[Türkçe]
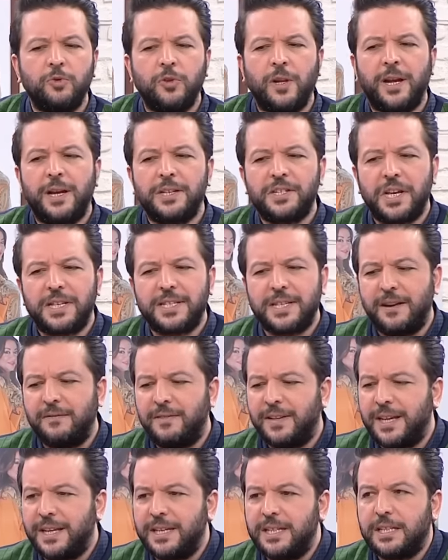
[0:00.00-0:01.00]
bunlara
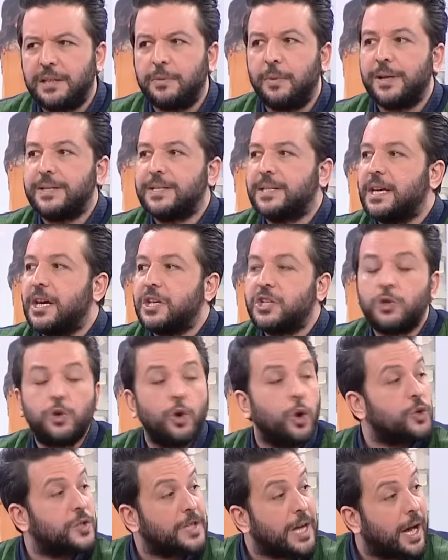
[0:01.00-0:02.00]
cezaevinde ihtimas
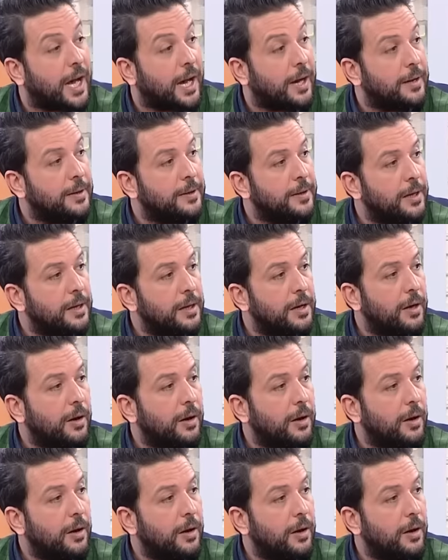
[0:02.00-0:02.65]
geçiyorsa,